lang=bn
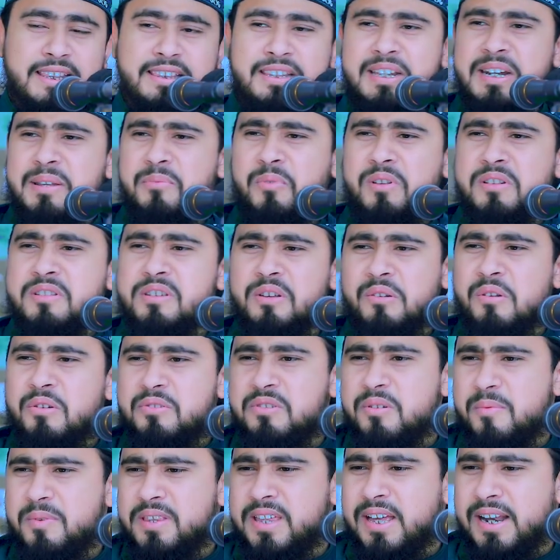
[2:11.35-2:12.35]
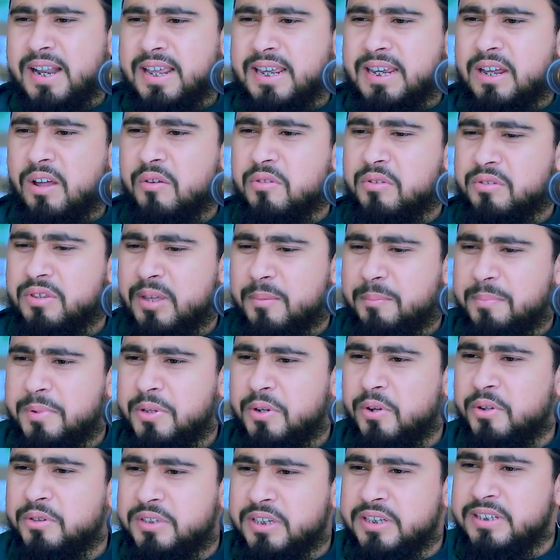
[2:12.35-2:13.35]
তিনি বলছেন অসুবিধা নাই কেউ যদি
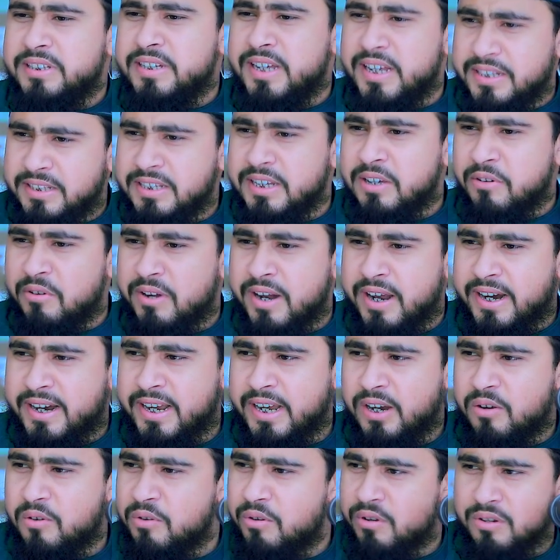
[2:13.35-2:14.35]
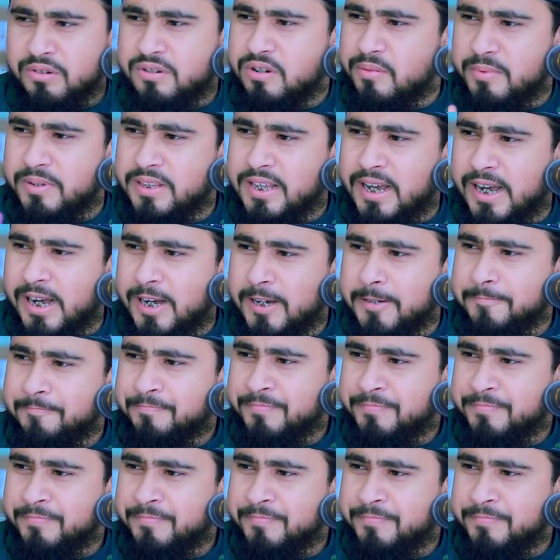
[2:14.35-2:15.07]
বিরতি দিয়ে দিয়েও রাখে কোনো অসুবিধা